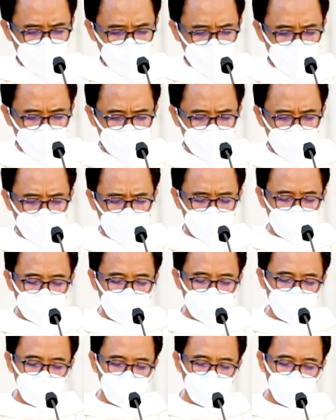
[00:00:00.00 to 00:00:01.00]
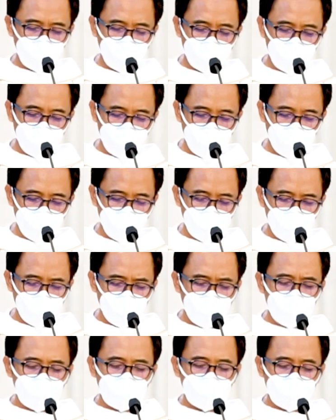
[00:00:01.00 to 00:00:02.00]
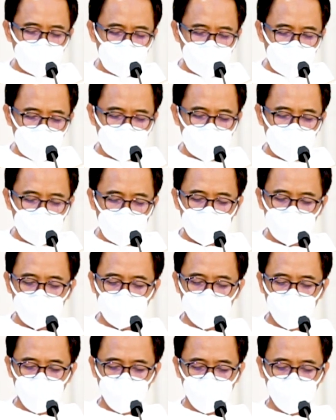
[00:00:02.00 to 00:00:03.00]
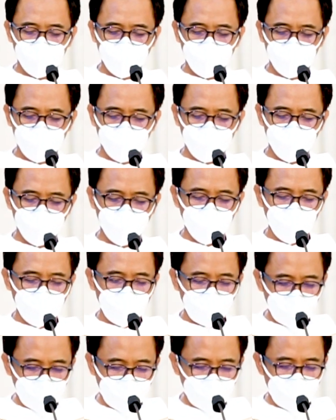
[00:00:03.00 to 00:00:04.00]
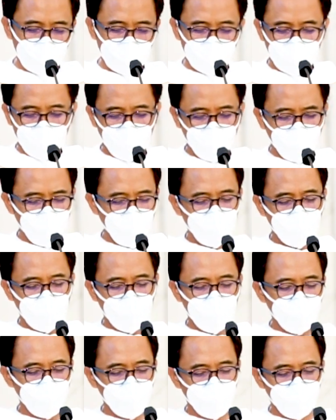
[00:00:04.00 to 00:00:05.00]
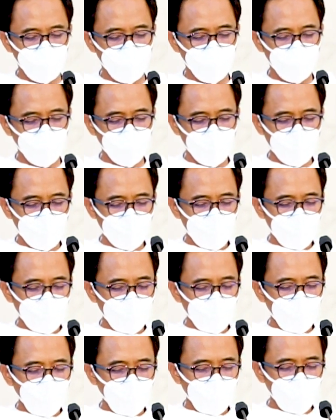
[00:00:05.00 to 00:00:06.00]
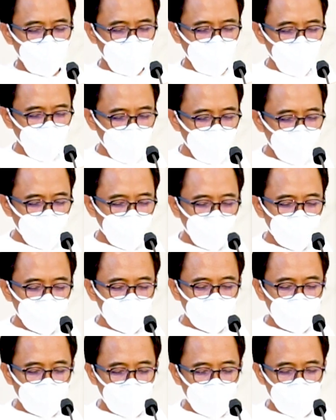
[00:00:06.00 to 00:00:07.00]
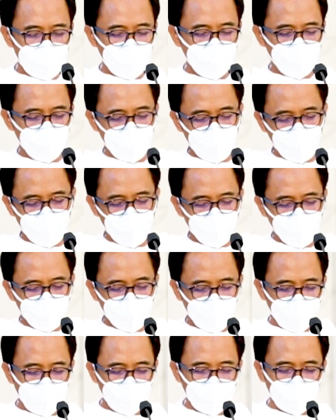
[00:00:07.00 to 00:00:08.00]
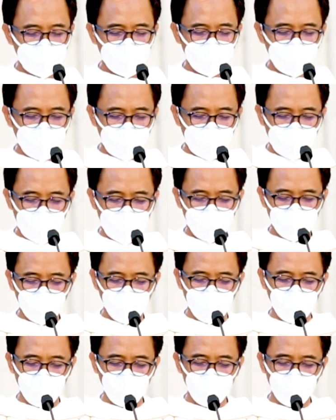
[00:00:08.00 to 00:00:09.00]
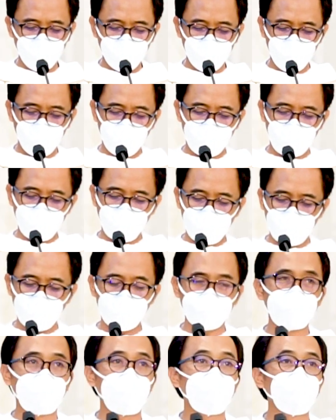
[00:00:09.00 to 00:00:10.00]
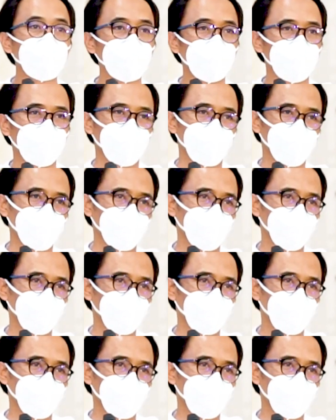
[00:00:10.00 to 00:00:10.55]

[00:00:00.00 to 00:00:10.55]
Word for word: Kata-kata seperti tenaga asing, tenaga full time, kuli kontrak dikerjakan untuk beberapa tahun.